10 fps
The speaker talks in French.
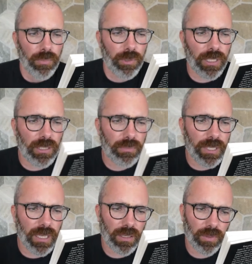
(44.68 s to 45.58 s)
Peut-être
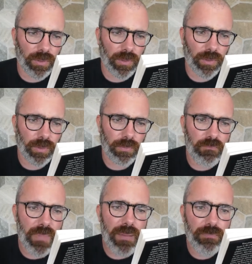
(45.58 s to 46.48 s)
bien que,
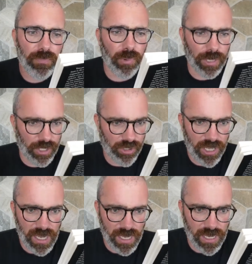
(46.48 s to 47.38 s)
même pour les
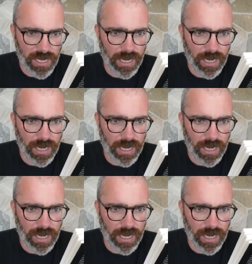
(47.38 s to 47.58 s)
chiens,